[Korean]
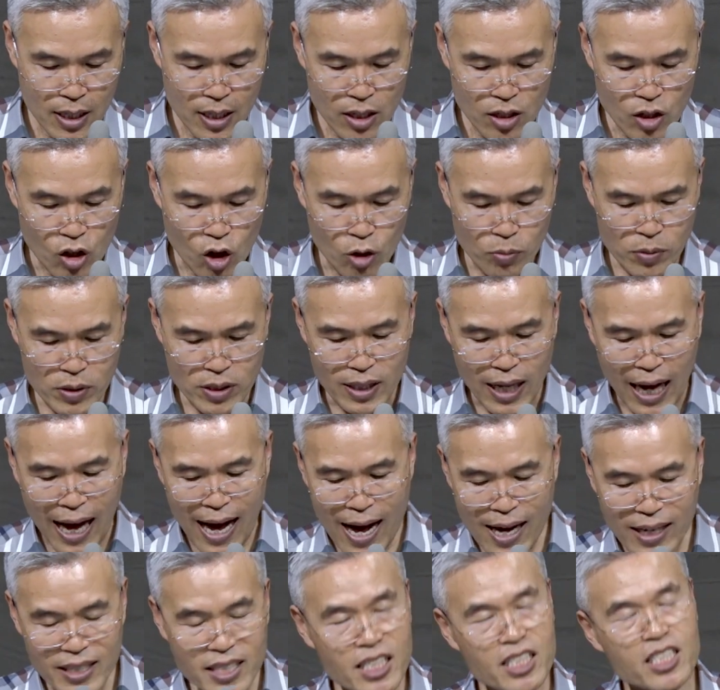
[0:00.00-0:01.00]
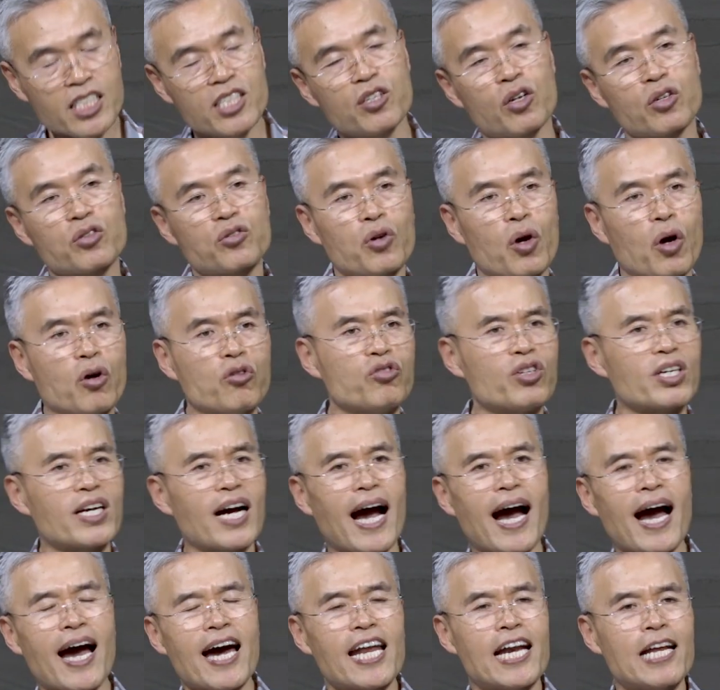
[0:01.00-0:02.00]
여러분 하기 싫어도요. 우리가
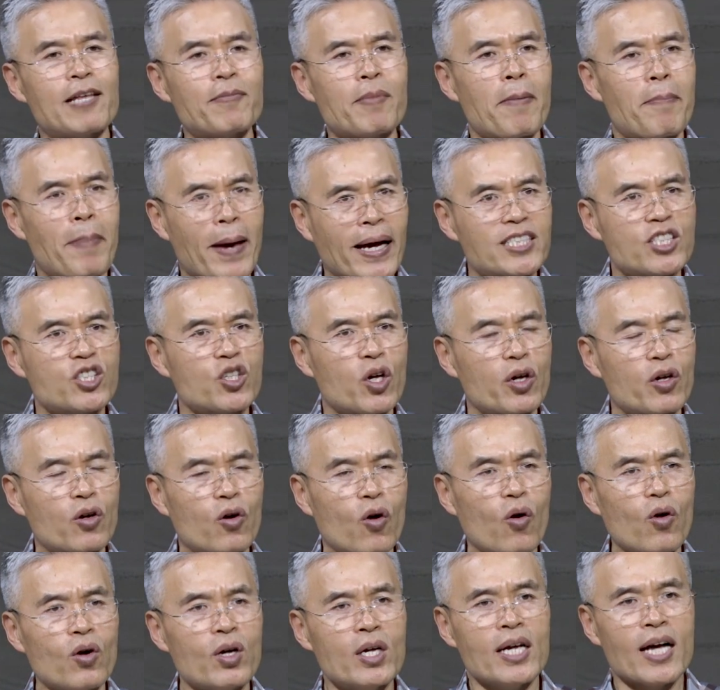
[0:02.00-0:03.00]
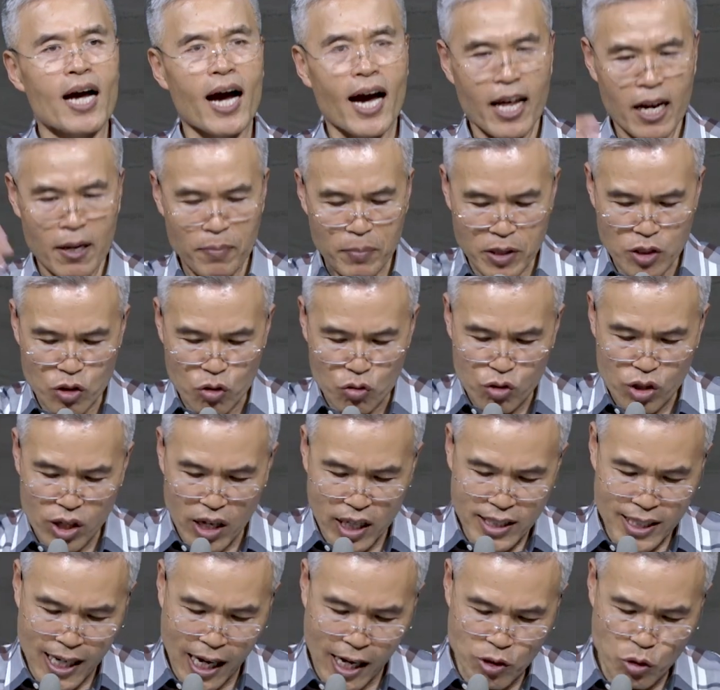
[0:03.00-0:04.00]
하나님의 백성이고 하나님께서 우리의
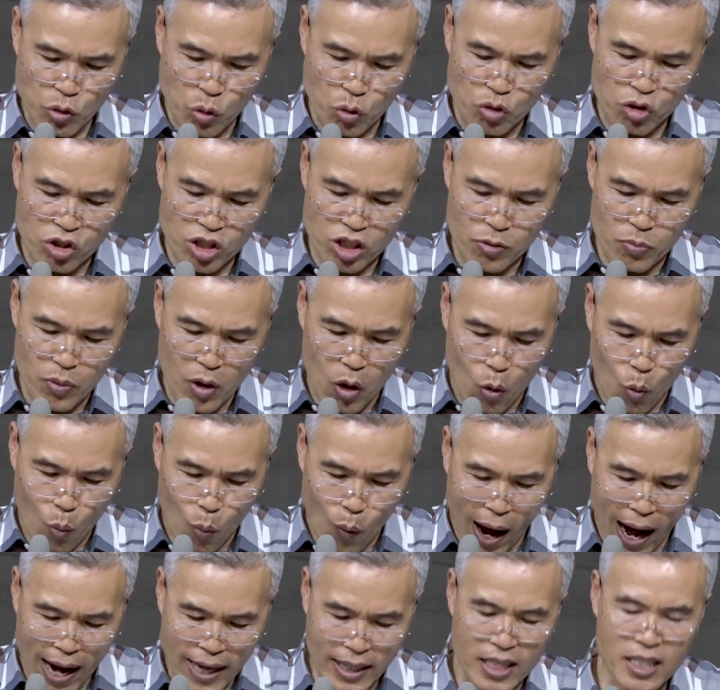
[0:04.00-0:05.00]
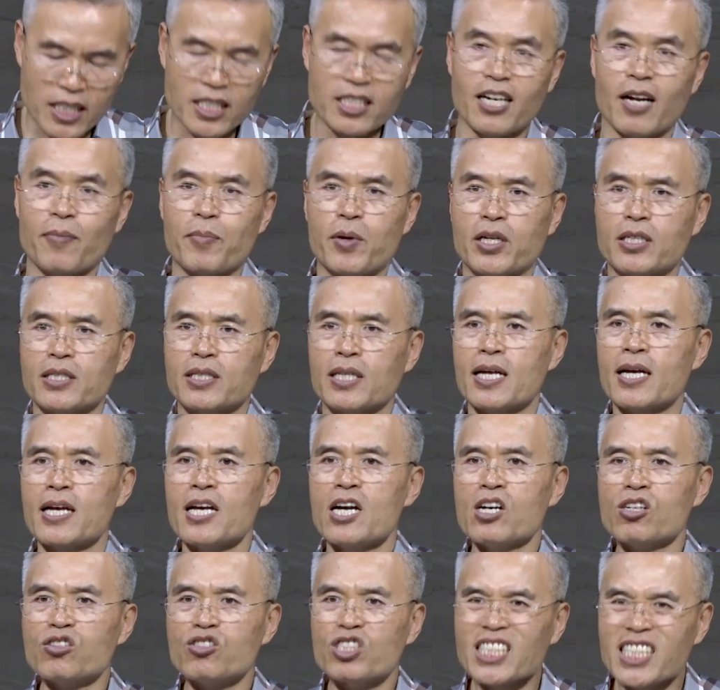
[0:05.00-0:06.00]
창조주시며 왕이시라면
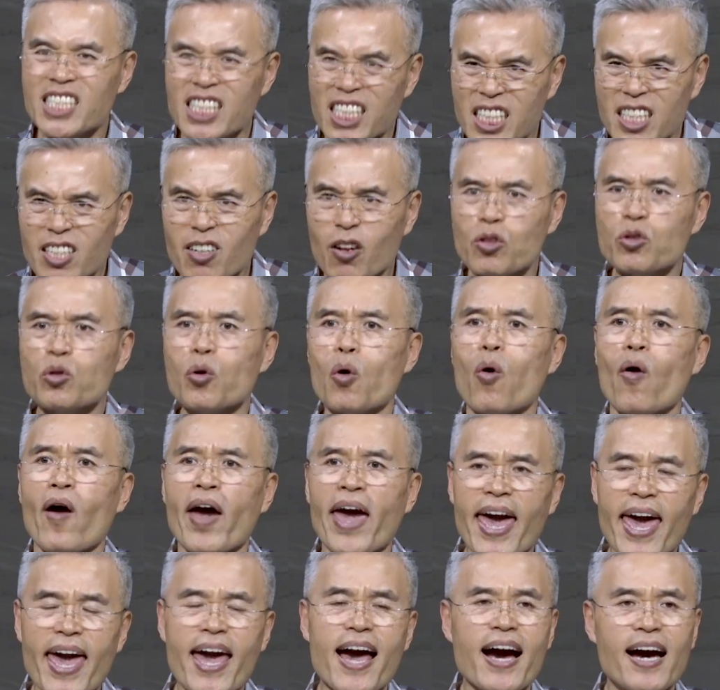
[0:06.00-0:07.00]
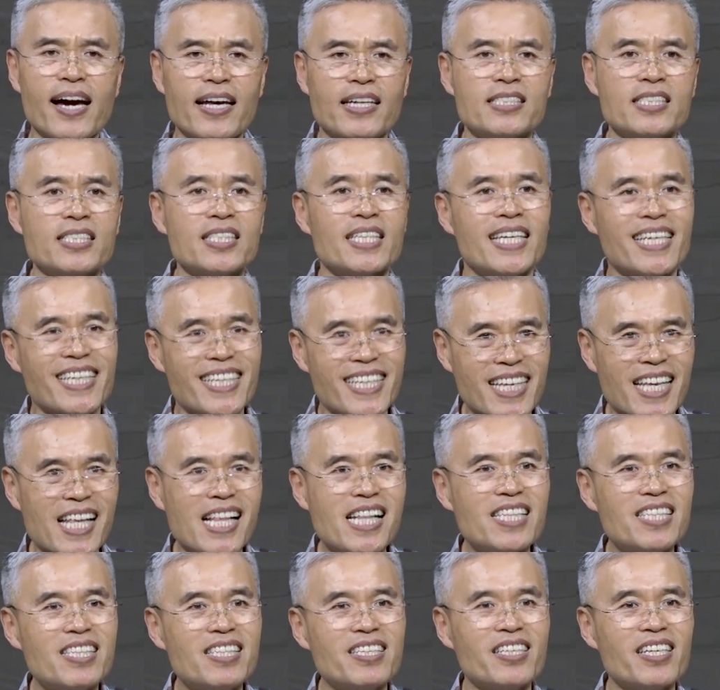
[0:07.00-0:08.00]
싫어도 해야 하는
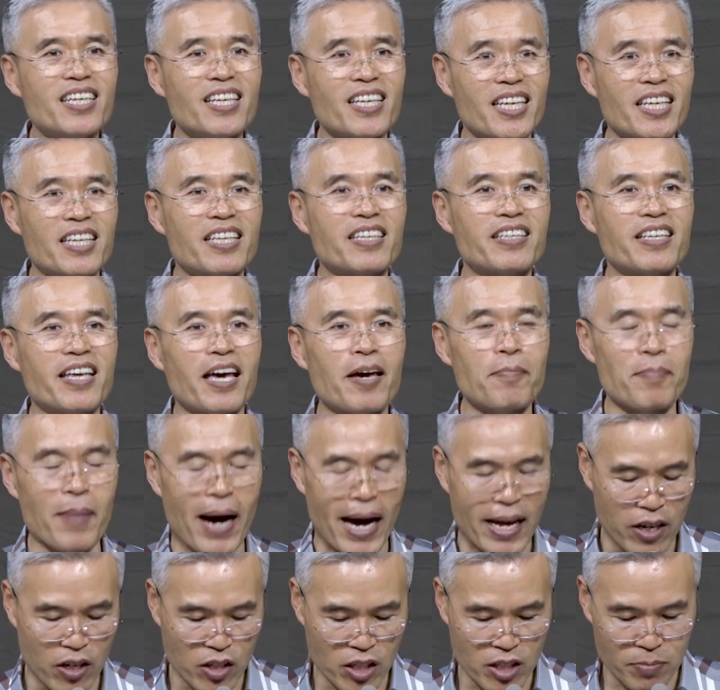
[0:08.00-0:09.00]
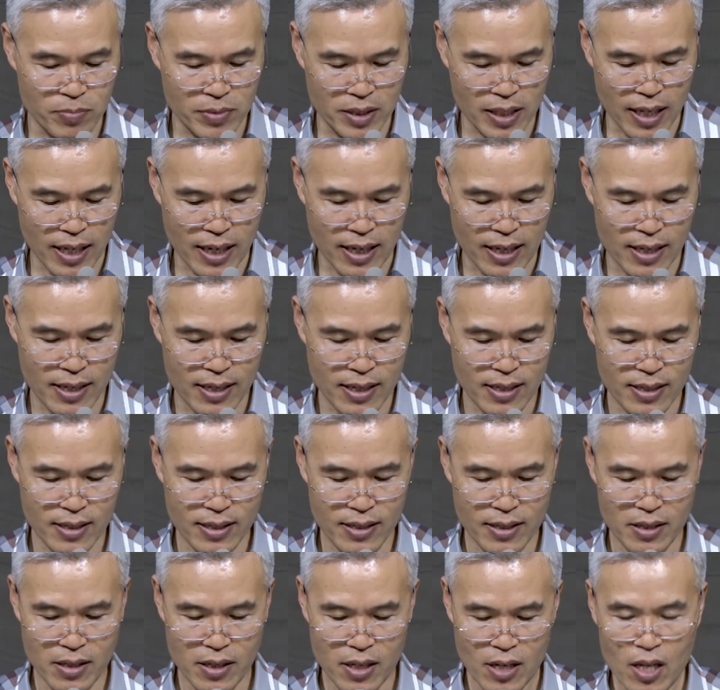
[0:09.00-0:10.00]
일들이 있게 마련입니다.
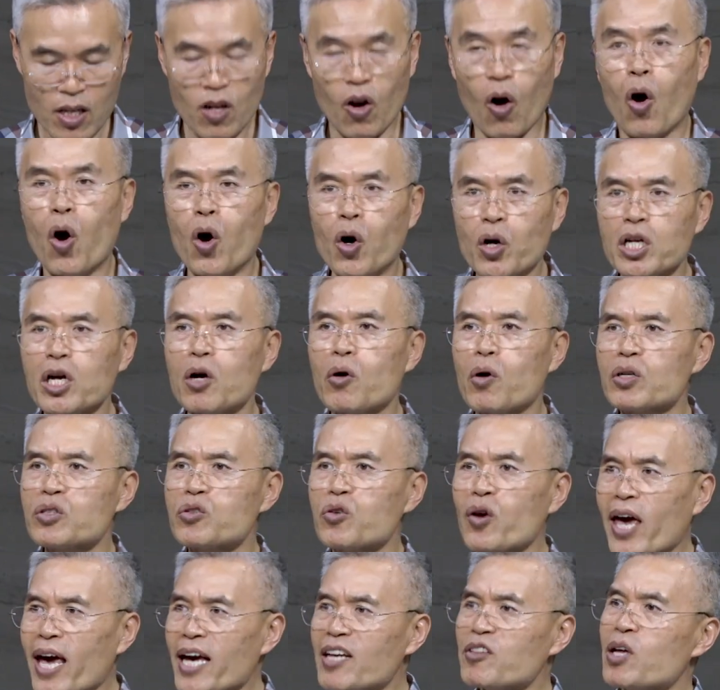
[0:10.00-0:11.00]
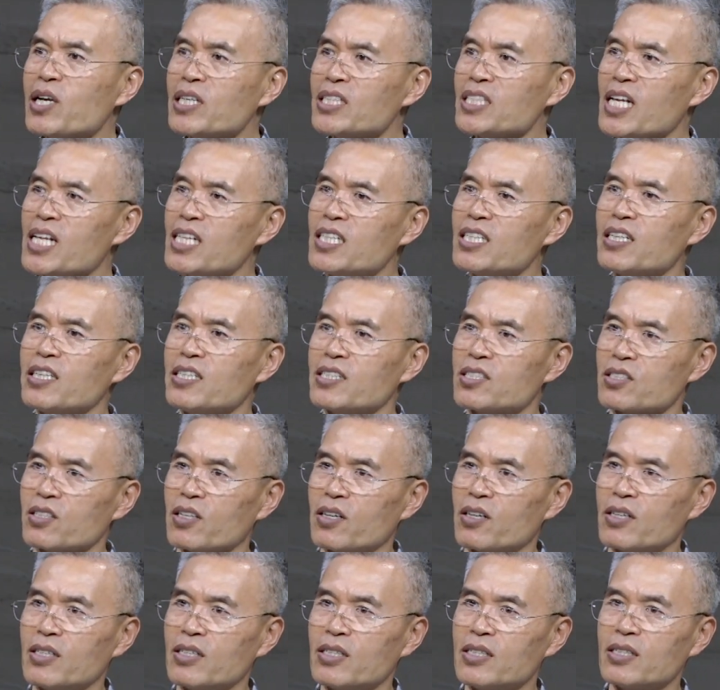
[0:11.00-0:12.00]
어려워도 해야 되는 일들이
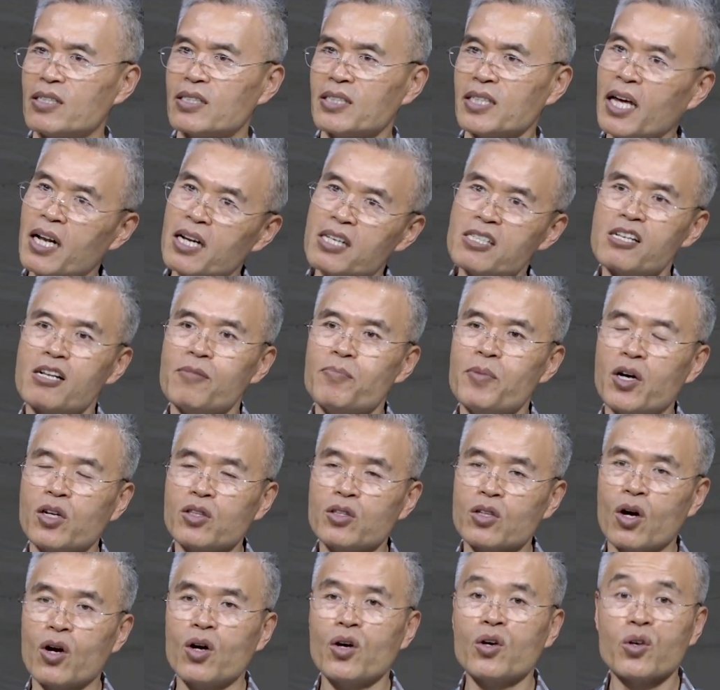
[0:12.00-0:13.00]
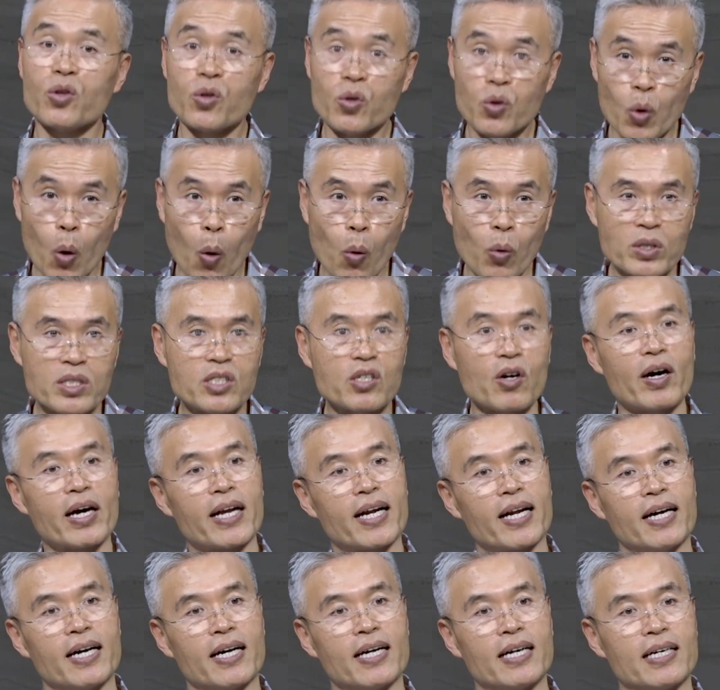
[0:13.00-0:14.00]
있어요. 예를 들면
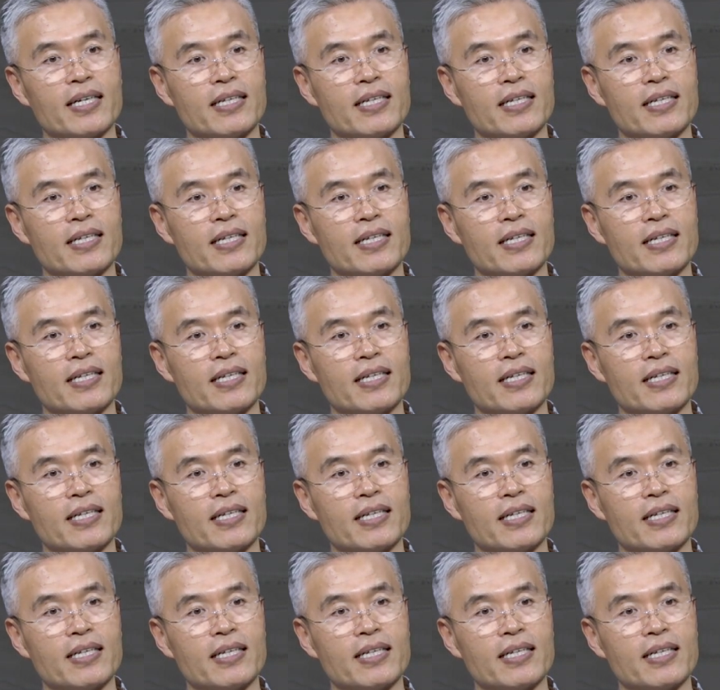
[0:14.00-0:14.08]
용서하라.